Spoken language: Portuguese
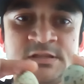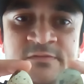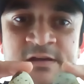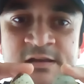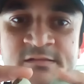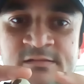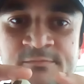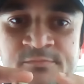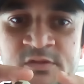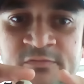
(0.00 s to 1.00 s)

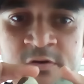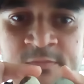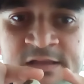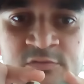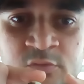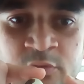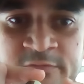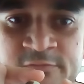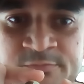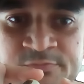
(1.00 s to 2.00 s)
diferença no formato do
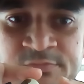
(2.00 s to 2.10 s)
ovo.